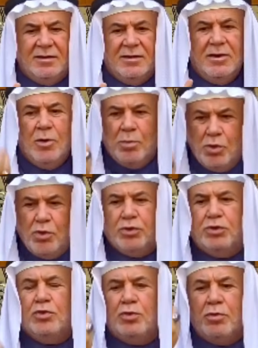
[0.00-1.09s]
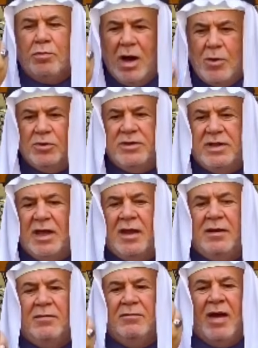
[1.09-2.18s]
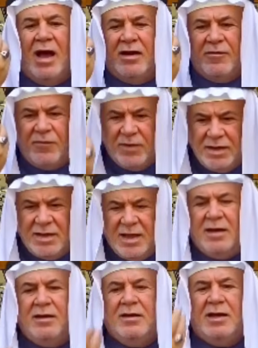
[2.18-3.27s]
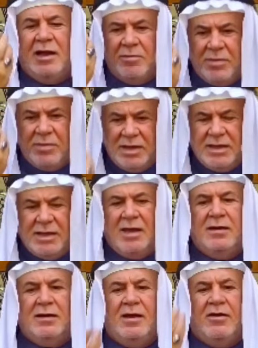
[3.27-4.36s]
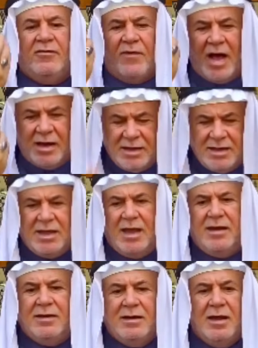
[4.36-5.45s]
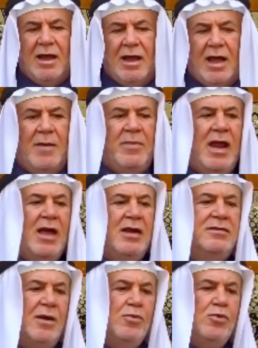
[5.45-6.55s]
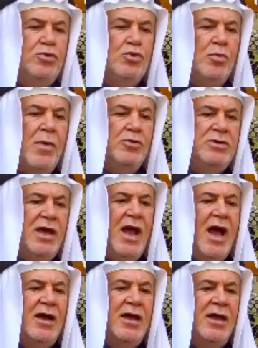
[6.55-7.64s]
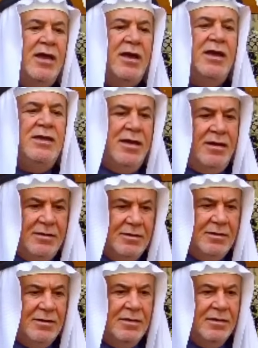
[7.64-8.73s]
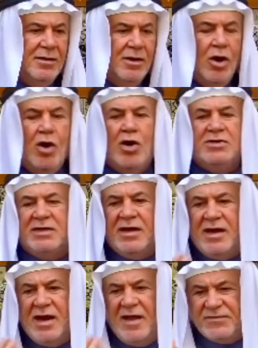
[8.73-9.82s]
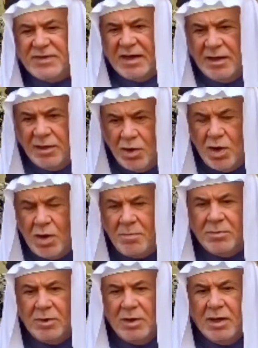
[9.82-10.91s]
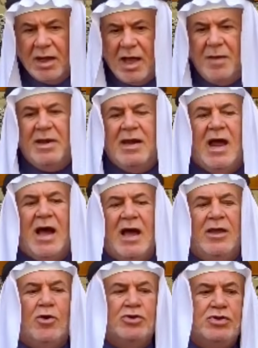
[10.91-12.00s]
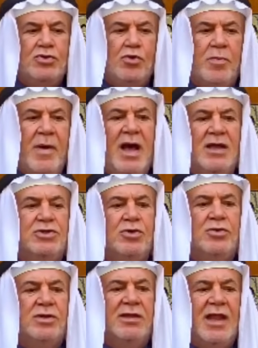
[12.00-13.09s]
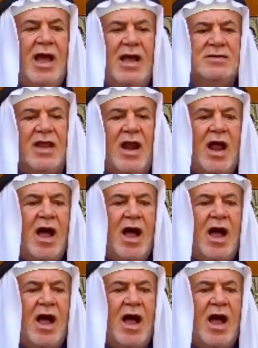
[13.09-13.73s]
موتوا موتا معرفيا علميا عرفانيا قبل ان تموتوا موتا حقيقيا اوزن نفسك اليوم قبل لا يوزنوك باكر وتطلع خسران